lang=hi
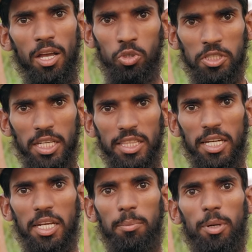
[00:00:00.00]
उसके
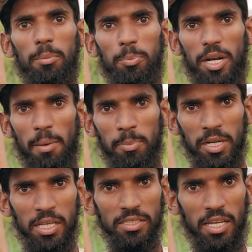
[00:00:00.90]
तकरीबन बराबर
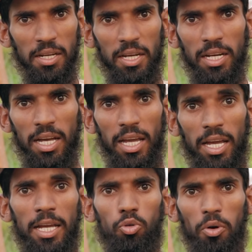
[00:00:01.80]
ही जहरीला है
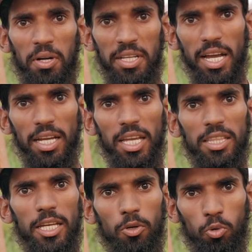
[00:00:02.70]
तो इंडिया के
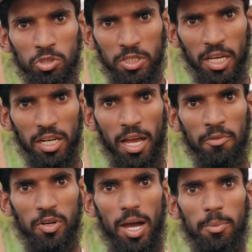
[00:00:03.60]
अंदर उसके
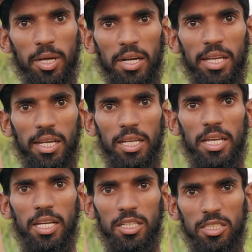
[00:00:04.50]
खिलाफ काम करने के
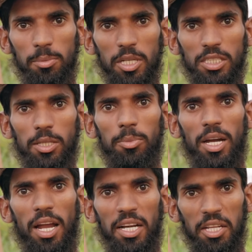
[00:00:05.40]
लिए किसी भी किस्म
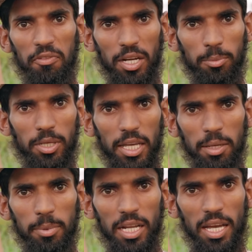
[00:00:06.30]
का एंटी वैनम नहीं
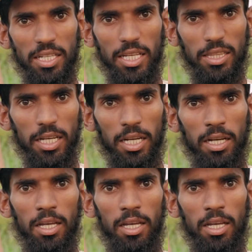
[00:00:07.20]
बनाया जाता